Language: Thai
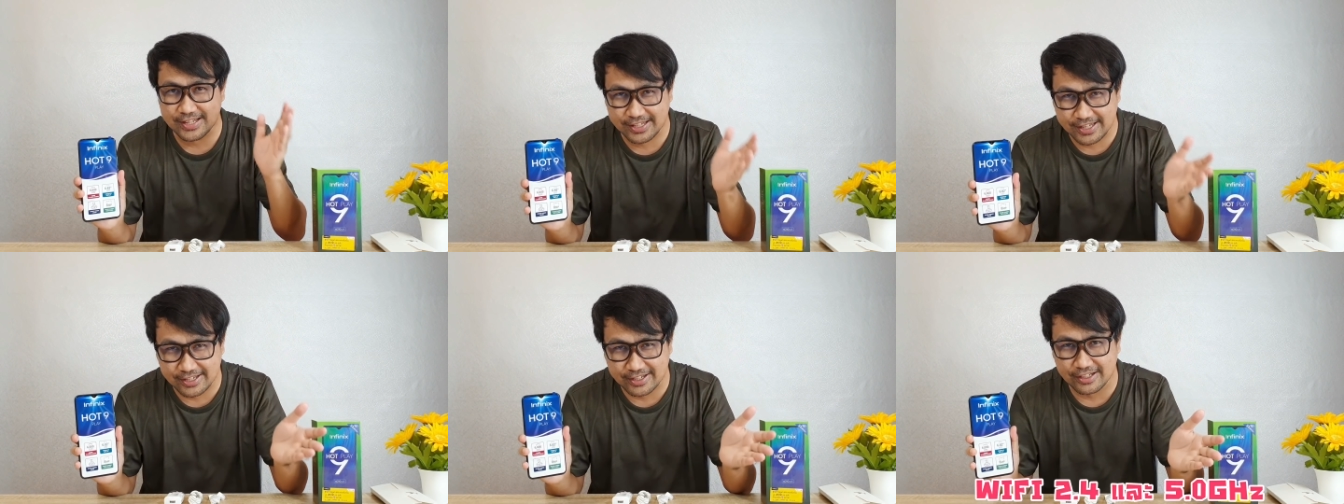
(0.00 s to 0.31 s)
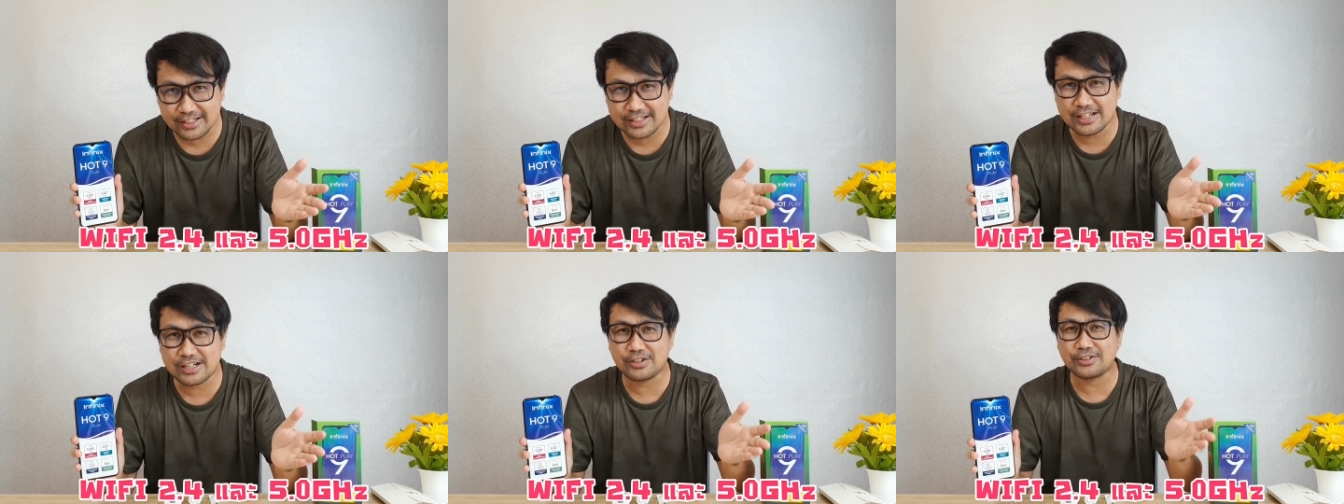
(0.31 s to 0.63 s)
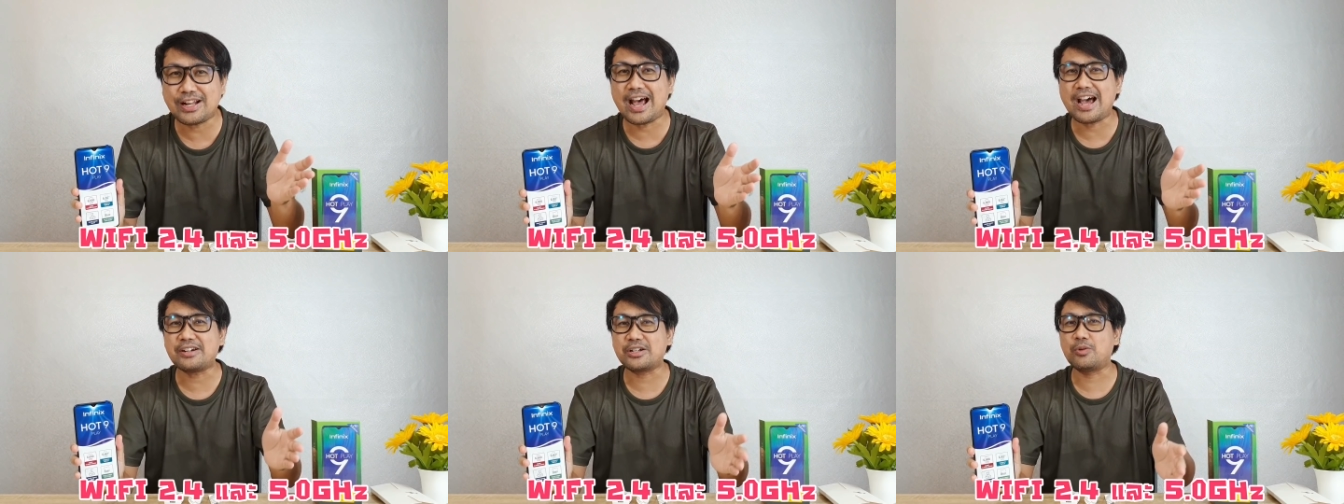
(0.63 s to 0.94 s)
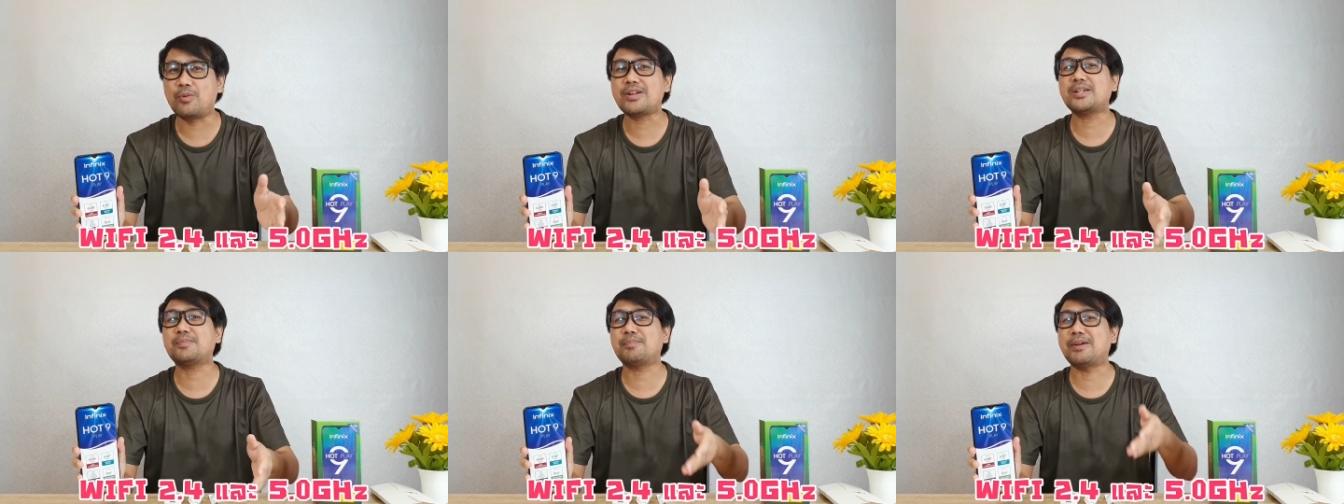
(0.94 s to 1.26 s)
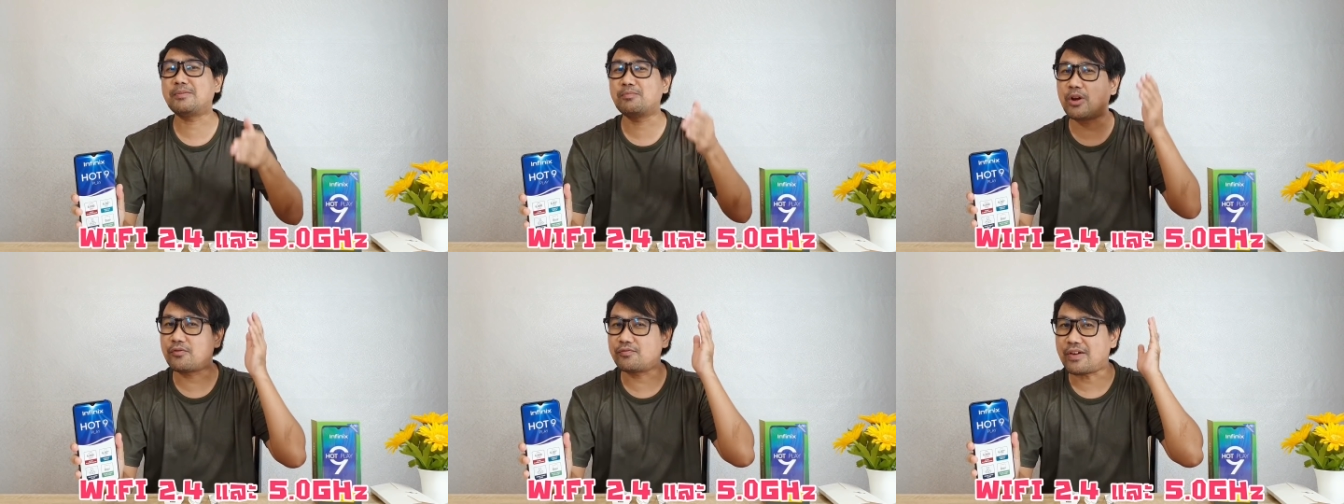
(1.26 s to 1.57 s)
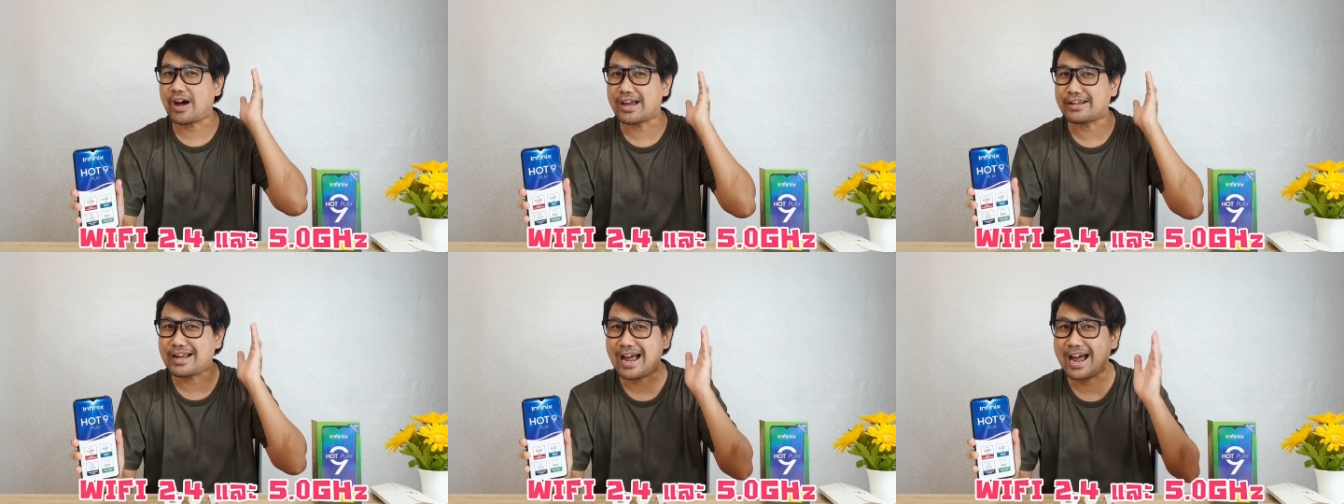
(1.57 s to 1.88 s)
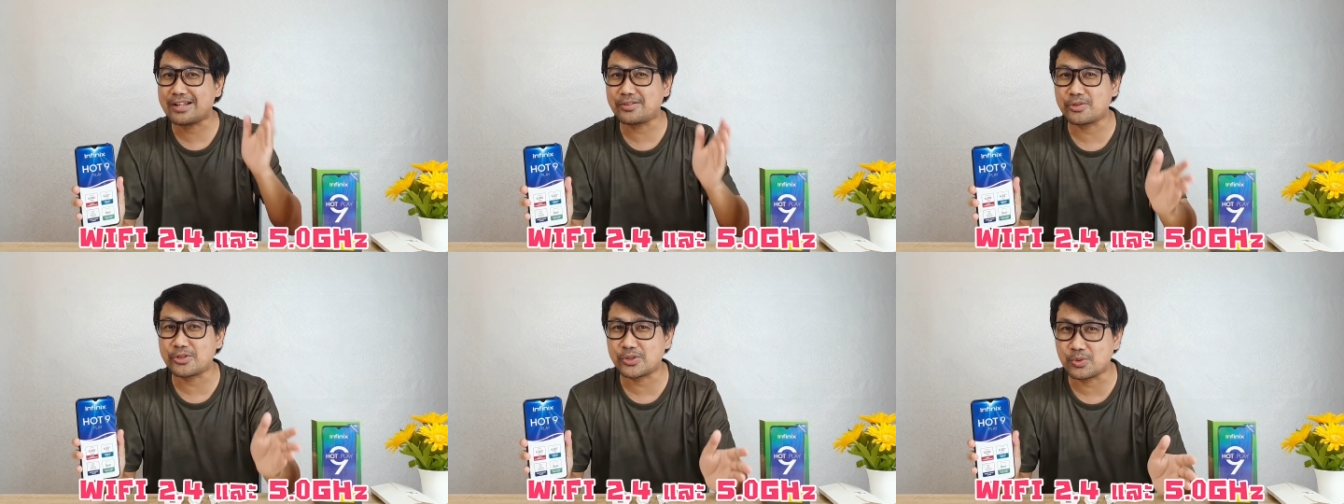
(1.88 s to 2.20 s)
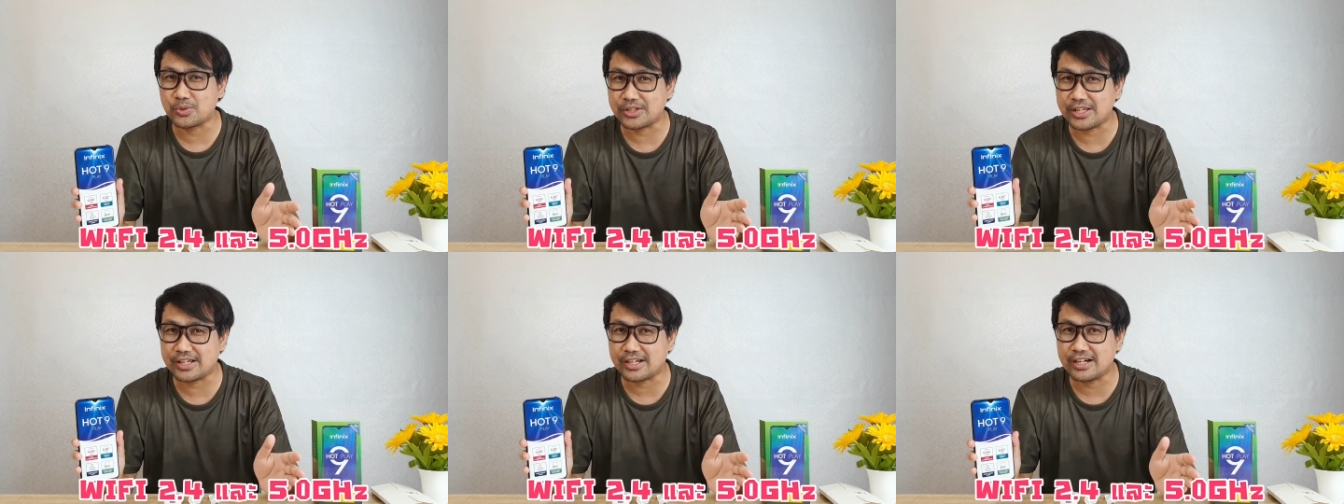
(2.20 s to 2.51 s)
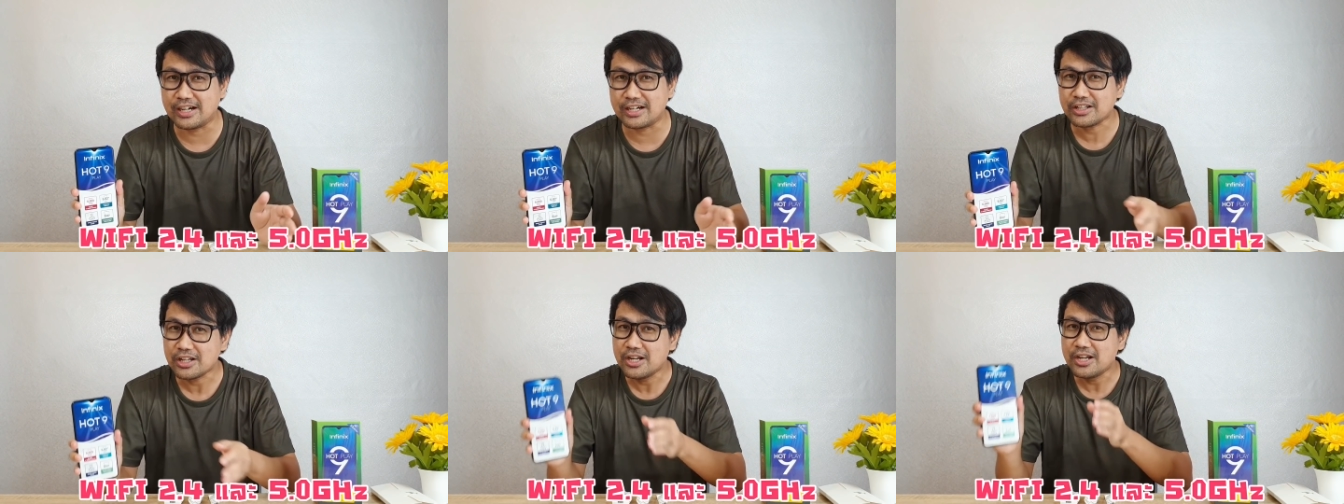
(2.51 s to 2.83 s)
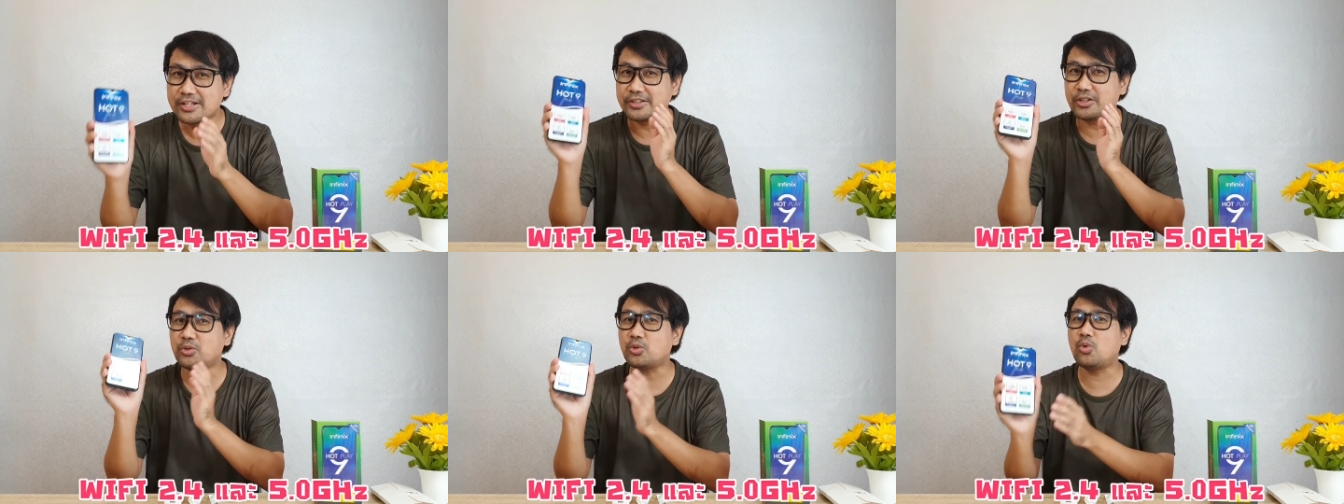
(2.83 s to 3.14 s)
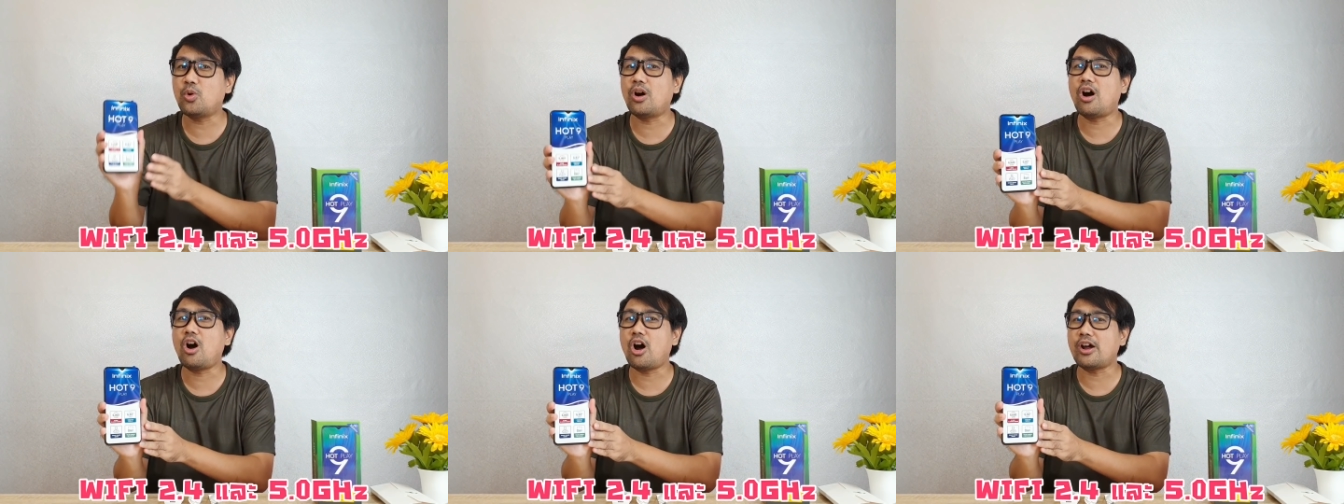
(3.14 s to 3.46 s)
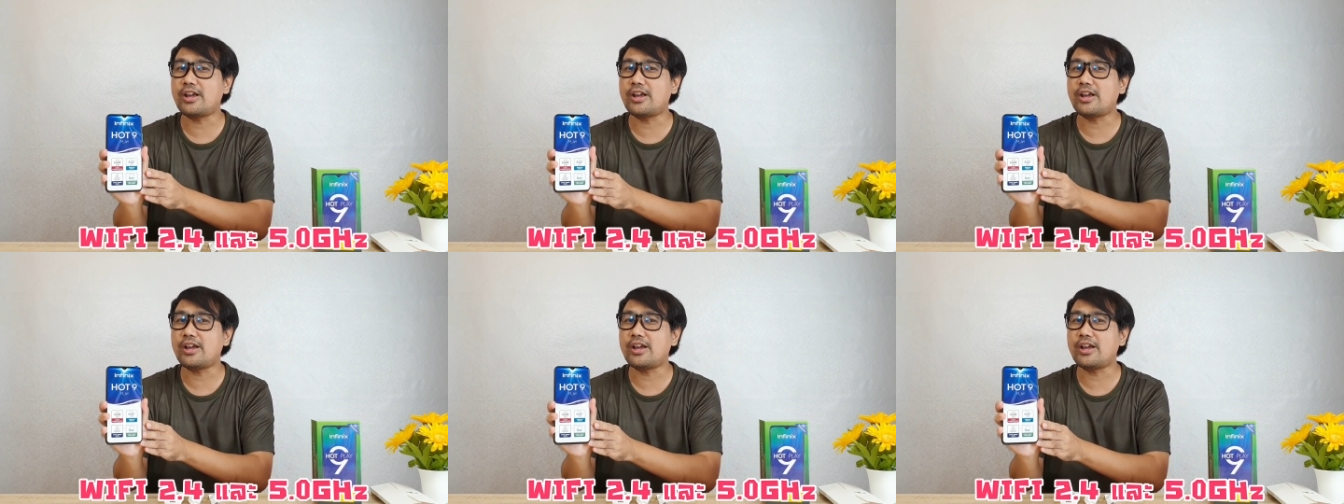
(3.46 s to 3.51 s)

2.4 GHz ก็ได้ หรือว่าจะเป็น Wi-Fi 5.0 GHz เจ้าตัว